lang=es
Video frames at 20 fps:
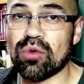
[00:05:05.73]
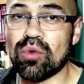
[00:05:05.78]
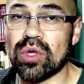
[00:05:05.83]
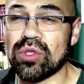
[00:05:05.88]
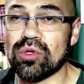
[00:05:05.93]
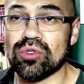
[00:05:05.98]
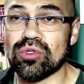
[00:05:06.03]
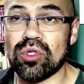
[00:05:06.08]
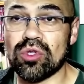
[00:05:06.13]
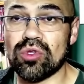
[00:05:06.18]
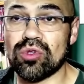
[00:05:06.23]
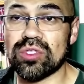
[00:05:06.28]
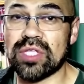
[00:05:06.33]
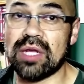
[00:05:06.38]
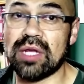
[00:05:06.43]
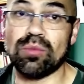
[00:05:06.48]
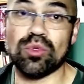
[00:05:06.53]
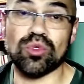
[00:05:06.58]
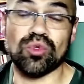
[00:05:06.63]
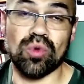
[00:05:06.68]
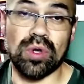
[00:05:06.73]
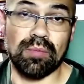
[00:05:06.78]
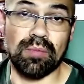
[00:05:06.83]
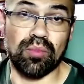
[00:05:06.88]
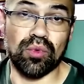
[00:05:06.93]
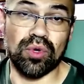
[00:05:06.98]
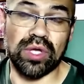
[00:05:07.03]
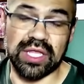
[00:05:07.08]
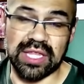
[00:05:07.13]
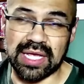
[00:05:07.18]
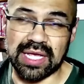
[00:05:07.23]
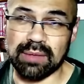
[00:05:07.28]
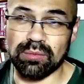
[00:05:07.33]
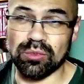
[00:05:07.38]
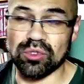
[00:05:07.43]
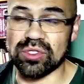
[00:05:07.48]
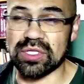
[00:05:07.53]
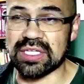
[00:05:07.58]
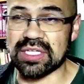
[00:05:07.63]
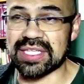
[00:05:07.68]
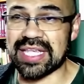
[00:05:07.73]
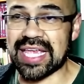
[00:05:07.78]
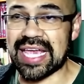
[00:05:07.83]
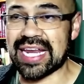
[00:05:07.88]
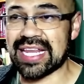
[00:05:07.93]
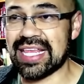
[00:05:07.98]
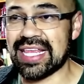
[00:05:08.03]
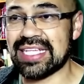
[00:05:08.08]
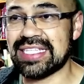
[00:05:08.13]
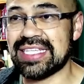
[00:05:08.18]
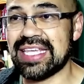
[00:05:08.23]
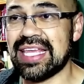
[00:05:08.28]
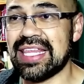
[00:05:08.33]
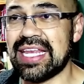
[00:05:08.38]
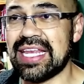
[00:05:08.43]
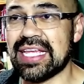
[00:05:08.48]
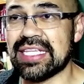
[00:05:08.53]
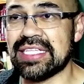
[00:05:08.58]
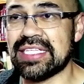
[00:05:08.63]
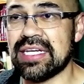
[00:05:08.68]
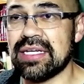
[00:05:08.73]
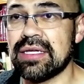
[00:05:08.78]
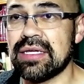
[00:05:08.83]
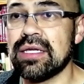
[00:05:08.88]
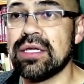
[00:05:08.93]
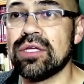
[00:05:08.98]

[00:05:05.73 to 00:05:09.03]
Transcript: cuando nosotros tenemos un empuje, digamos, de izquierda hacia derecha,